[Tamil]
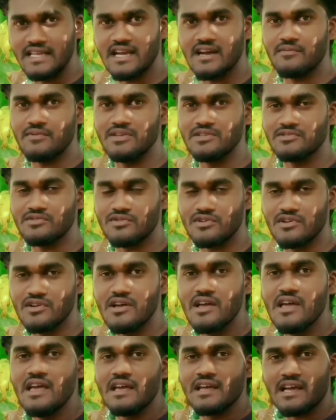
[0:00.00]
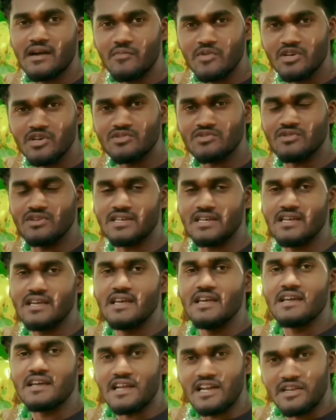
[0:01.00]
இல்லையா அப்படின்னு சொல்லிட்டு கமெண்ட்டில் சொல்லுங்கள்
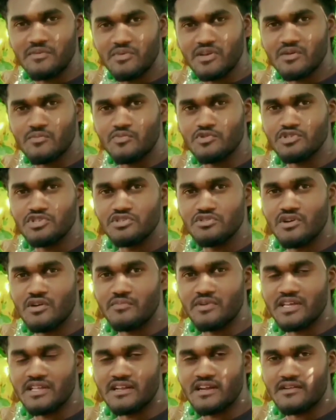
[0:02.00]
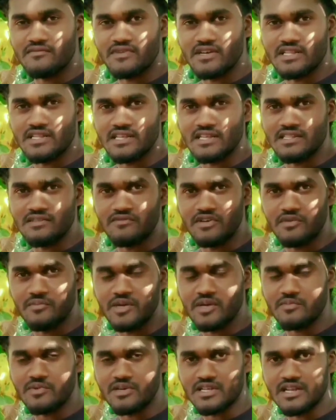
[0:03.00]
கண்டிப்பாக நம்ம பிடிச்சிருக்கோம் அப்படிங்கிற காரணத்தில் தான் இந்த வீடியோ
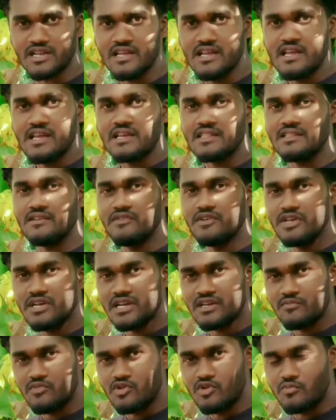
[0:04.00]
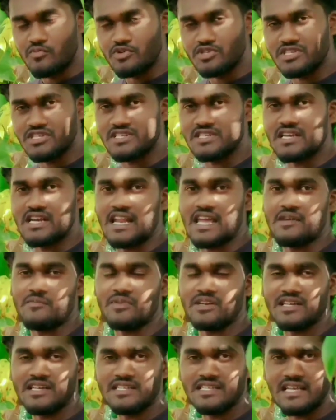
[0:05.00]
மேக் பண்ணுறேன் இந்த வீடியோ கண்டிப்பாக உங்களுக்கு பிடிச்சிருந்துச்சுன்னா
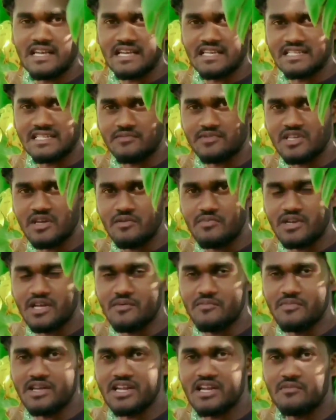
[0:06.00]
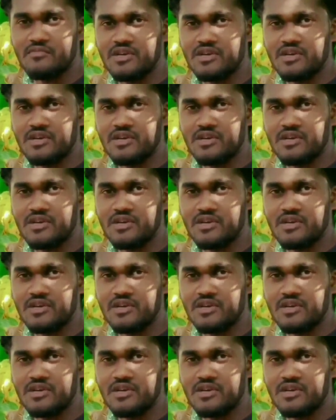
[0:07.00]
லைக் பண்ணுங்கள் சேனலுக்கு சப்ஸ்கிரைப் பண்ணுங்கள் பண்ணுங்கள்